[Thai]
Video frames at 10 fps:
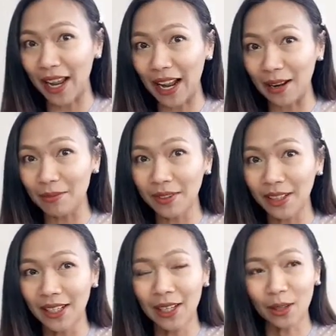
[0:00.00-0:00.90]

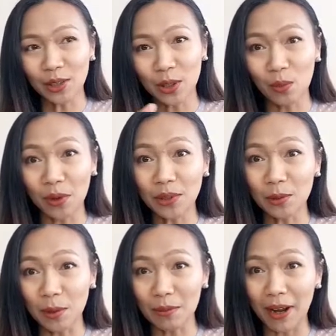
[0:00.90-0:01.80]
น้ำ ก็จะวนอ
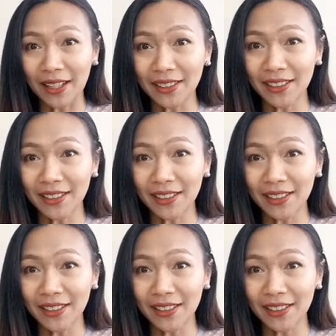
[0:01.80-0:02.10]
ยู่ประมาณ